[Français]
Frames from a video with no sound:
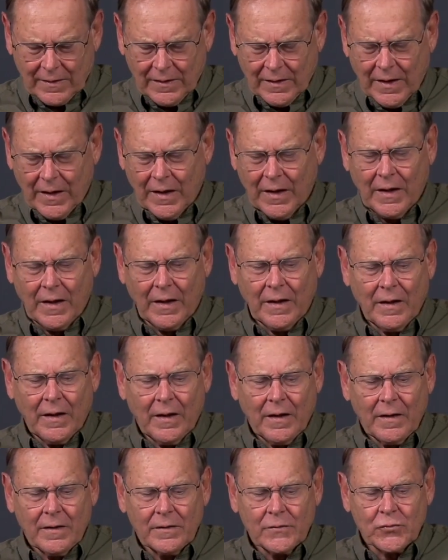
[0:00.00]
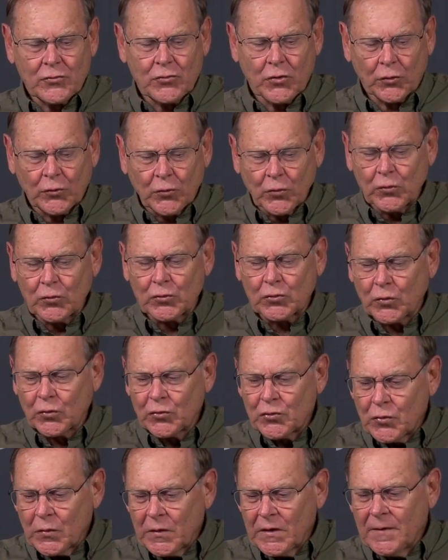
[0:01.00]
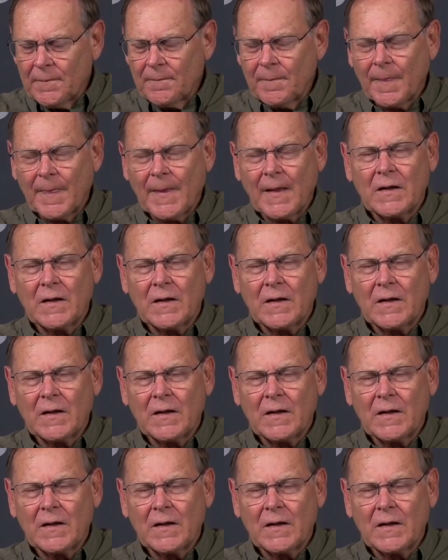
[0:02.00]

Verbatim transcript: Et surtout aujourd'hui,